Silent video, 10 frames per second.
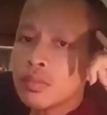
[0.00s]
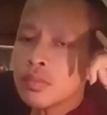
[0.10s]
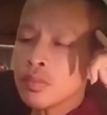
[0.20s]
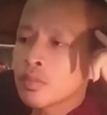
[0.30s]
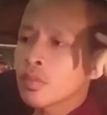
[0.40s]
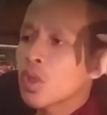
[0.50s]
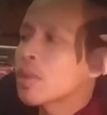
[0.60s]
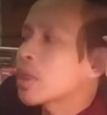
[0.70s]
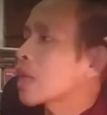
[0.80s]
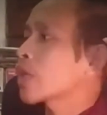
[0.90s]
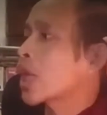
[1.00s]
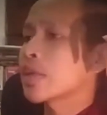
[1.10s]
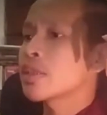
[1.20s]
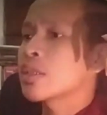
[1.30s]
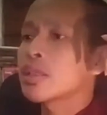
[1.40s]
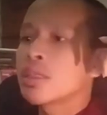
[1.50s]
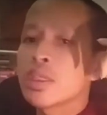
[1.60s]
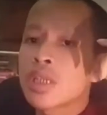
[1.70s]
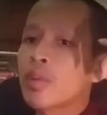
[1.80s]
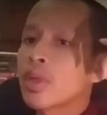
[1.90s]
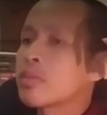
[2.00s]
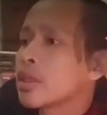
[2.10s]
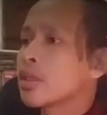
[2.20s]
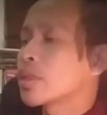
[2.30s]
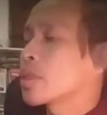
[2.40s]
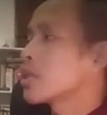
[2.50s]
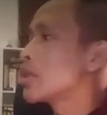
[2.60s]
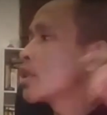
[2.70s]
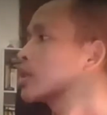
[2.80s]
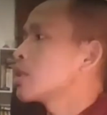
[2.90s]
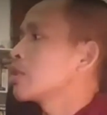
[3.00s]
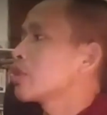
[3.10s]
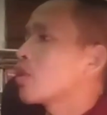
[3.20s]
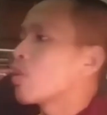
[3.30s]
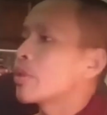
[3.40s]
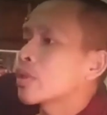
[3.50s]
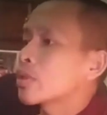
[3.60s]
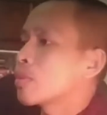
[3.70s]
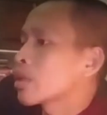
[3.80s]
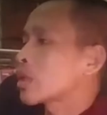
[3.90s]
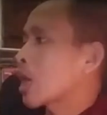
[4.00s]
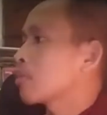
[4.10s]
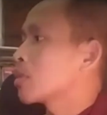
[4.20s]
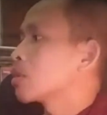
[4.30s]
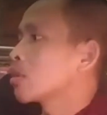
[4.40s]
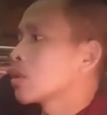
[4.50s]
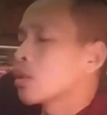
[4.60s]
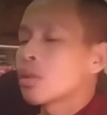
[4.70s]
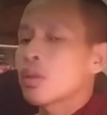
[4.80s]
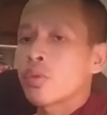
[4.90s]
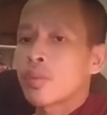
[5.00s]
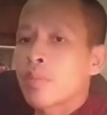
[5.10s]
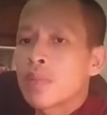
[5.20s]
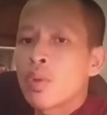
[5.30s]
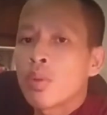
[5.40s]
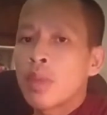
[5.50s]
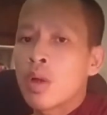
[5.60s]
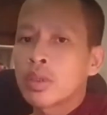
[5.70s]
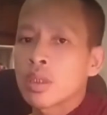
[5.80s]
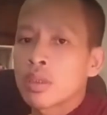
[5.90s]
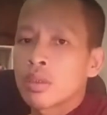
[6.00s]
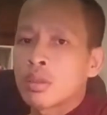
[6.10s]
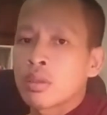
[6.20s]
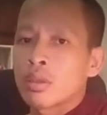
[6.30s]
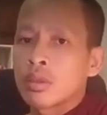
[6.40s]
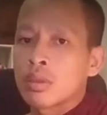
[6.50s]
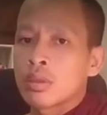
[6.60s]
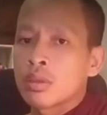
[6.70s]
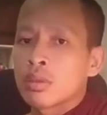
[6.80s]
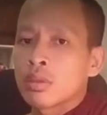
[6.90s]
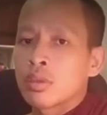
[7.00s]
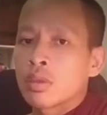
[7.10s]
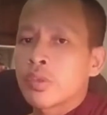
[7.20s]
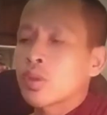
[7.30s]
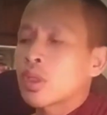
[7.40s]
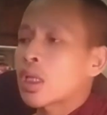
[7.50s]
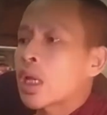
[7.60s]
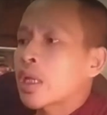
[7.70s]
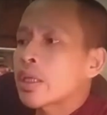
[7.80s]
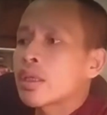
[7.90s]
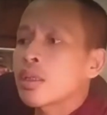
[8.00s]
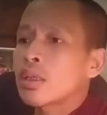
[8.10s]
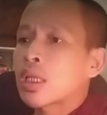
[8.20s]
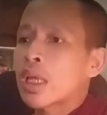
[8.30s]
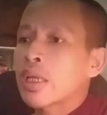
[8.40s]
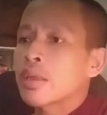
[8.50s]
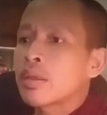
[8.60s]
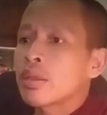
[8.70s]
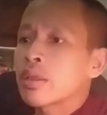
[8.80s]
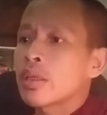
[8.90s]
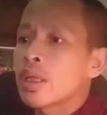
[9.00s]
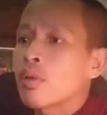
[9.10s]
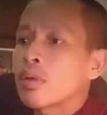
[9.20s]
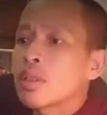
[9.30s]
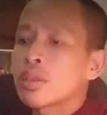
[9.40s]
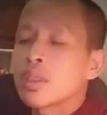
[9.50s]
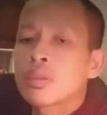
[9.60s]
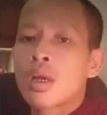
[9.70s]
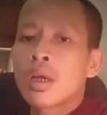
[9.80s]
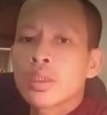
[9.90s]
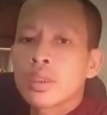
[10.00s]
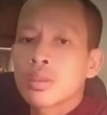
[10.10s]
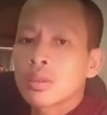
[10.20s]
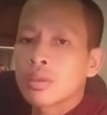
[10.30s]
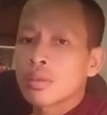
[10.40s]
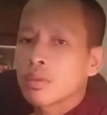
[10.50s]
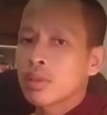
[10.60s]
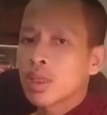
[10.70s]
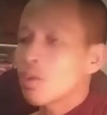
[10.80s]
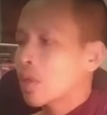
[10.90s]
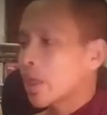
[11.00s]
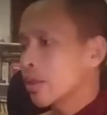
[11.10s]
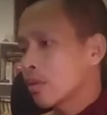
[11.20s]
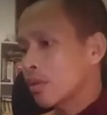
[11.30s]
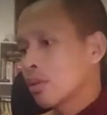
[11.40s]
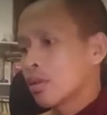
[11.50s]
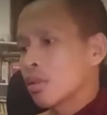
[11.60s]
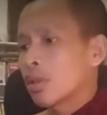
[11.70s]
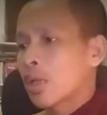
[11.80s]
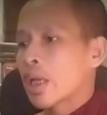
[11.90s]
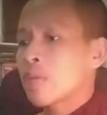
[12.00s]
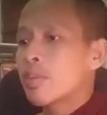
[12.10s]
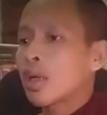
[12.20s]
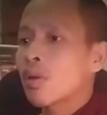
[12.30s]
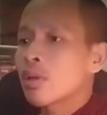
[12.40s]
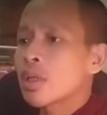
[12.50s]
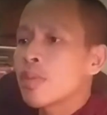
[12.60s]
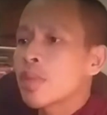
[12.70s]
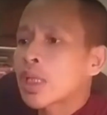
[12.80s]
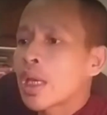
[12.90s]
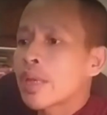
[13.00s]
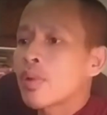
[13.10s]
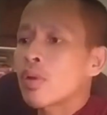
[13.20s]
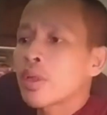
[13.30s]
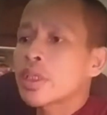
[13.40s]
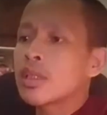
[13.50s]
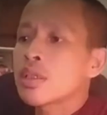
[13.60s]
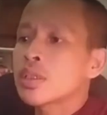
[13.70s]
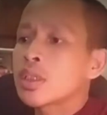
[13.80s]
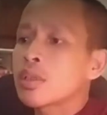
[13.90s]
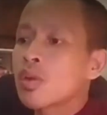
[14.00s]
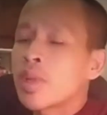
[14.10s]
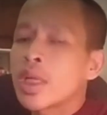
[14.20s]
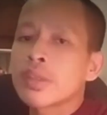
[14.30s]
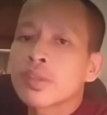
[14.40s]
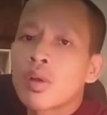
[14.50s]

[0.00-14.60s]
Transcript: nhưng mưa tam xả lá dây riêng chuyện cái trâu này mười dây riêng chuyện dây riêng cung mười trong chừng mười tám mười đôi máy pol pol chẳng ngày xưa na cái râu riêng giếng thọ thế tắt luôn ai nữa à cái mình râu riêng cái mình thay phong lon dây riêng chuyện nó có phần này so đấy